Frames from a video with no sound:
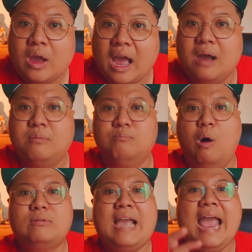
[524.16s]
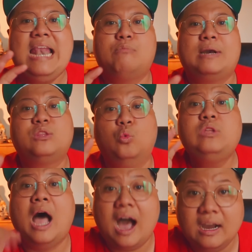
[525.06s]
à, một cái là một cái
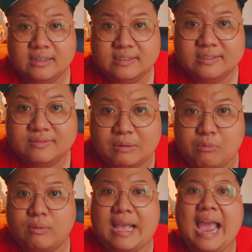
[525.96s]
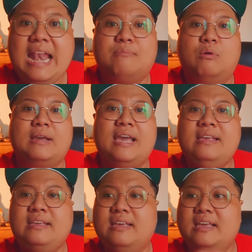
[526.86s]
tủ thờ và một cái là một
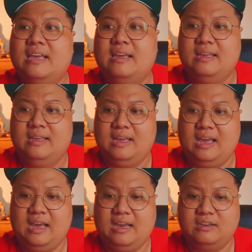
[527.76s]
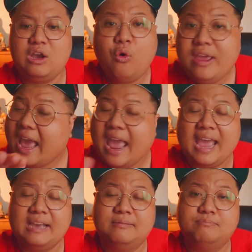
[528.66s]
cái à, gói
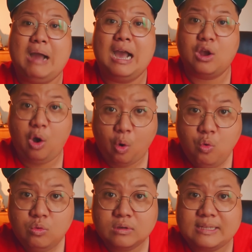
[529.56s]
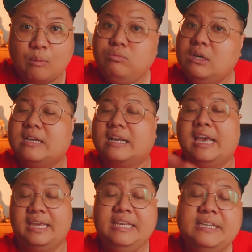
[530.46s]
hàng bằng gỗ đóng rất là
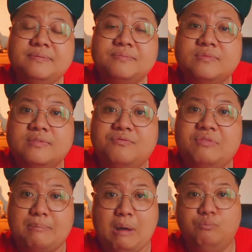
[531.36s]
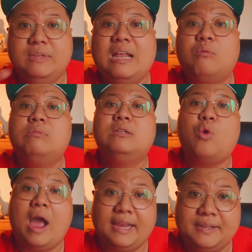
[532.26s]
kỹ và bọc ni lông bên
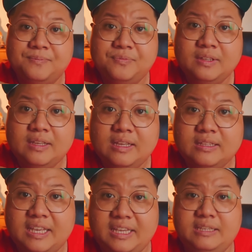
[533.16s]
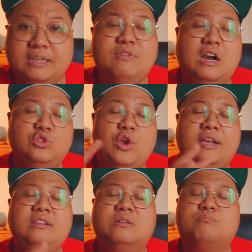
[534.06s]
ngoài thì những vận
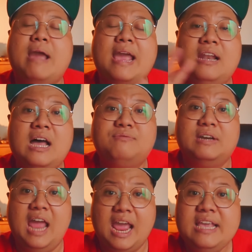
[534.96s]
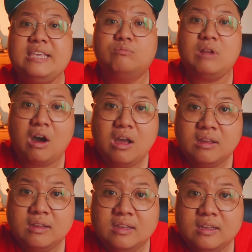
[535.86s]
chuyển được mang lên và để trong
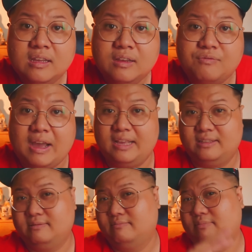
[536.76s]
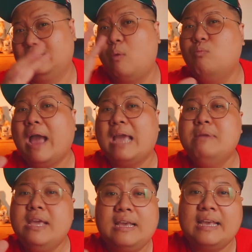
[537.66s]
đó và không ai
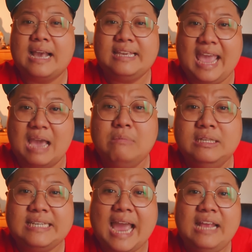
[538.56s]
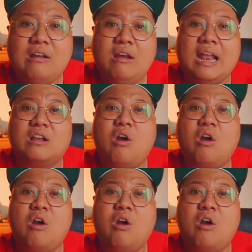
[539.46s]
biết cái căn nhà bên trái đó là